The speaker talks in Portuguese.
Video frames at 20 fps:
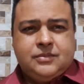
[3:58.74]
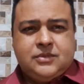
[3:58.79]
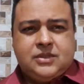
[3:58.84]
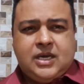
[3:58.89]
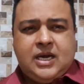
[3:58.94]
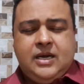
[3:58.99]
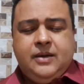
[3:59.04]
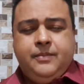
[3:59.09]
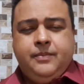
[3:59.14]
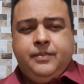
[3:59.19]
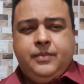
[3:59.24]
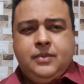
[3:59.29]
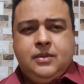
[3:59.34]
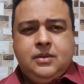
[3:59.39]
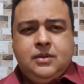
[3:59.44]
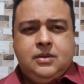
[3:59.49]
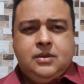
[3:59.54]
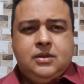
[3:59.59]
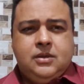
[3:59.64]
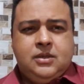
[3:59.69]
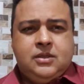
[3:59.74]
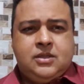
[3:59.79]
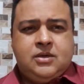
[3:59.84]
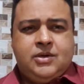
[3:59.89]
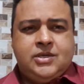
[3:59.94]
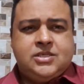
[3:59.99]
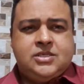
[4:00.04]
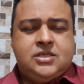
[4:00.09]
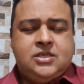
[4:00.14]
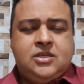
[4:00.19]
Tá?
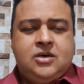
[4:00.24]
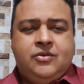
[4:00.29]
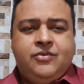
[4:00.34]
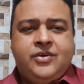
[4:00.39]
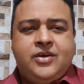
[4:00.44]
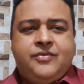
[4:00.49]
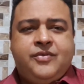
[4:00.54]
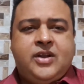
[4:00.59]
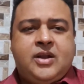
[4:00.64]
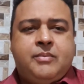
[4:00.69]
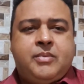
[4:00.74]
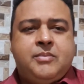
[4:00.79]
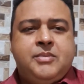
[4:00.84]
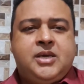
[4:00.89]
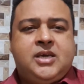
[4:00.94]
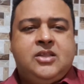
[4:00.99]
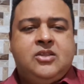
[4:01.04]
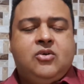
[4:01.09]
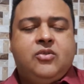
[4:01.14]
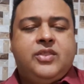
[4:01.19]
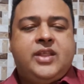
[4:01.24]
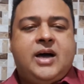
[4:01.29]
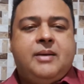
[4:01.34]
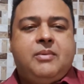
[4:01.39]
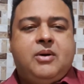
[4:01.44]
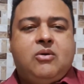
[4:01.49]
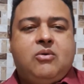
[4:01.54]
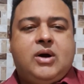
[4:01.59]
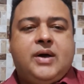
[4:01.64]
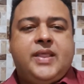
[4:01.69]
Então assim, não venha falar para mim que não dá
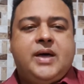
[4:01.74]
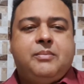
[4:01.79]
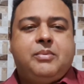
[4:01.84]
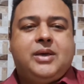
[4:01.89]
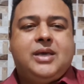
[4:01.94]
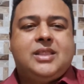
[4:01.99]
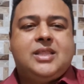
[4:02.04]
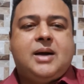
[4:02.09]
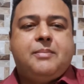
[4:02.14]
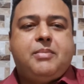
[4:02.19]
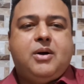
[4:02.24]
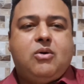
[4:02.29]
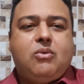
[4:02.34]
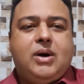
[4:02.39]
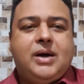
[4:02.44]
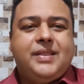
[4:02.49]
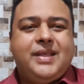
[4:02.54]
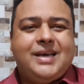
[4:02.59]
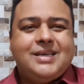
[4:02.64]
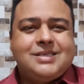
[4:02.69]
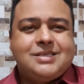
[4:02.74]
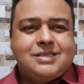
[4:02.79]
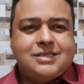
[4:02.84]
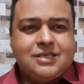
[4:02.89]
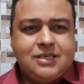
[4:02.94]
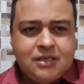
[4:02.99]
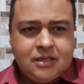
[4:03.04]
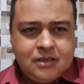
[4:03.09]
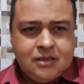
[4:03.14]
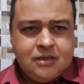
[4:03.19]
para guardar, porque dá para guardar
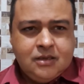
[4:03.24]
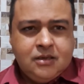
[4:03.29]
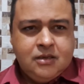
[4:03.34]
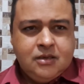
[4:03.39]
sim.